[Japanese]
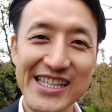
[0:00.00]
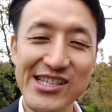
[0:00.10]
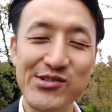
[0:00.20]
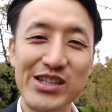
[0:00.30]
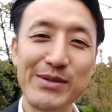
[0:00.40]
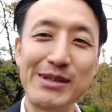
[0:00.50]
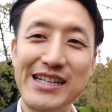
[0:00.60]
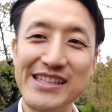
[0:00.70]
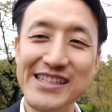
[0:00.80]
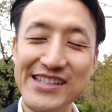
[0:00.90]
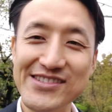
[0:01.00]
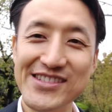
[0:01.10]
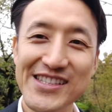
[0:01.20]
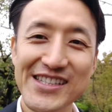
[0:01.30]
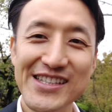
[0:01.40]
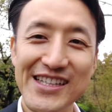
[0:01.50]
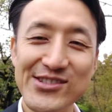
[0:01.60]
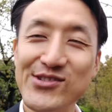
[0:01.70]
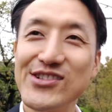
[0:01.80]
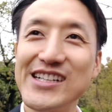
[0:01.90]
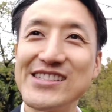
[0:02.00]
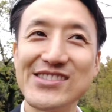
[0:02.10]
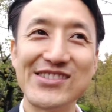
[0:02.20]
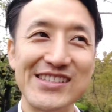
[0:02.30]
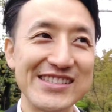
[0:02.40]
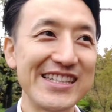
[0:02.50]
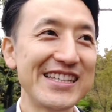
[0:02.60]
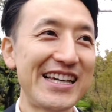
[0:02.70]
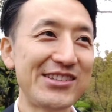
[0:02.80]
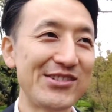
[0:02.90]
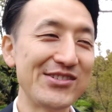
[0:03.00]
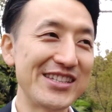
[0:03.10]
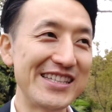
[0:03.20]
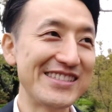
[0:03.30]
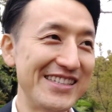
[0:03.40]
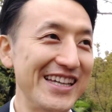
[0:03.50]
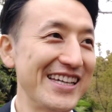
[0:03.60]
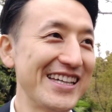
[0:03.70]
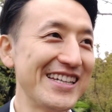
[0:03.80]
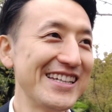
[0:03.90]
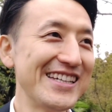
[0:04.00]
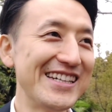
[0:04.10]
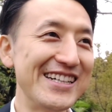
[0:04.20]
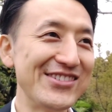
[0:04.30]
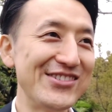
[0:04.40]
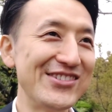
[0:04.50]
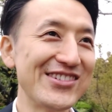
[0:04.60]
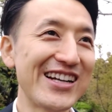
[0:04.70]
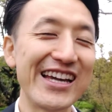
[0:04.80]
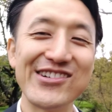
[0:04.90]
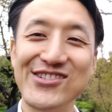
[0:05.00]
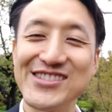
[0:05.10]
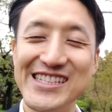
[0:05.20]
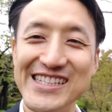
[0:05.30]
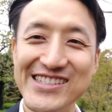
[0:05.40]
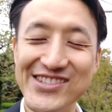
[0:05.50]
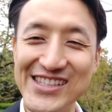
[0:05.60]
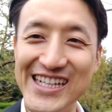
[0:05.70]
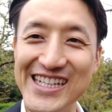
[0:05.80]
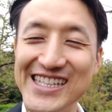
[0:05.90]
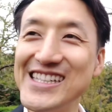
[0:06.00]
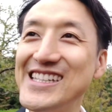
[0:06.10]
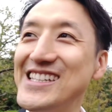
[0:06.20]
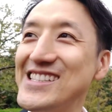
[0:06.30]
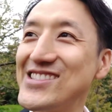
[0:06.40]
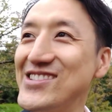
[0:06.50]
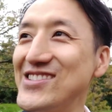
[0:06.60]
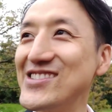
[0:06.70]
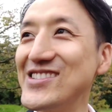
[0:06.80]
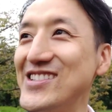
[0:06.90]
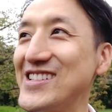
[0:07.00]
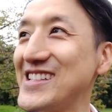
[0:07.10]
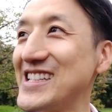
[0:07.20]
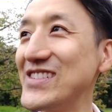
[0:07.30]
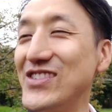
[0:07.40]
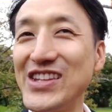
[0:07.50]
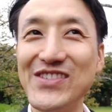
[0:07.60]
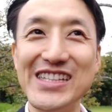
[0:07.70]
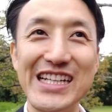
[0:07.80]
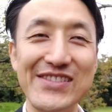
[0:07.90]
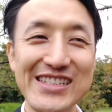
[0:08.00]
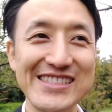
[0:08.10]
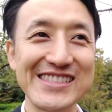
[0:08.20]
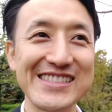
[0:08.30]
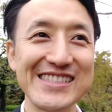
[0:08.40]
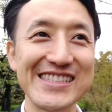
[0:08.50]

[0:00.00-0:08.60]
一生懸命なっているそこからちょっとですねひとときですねあの解放されるようなそういう気分にもなれます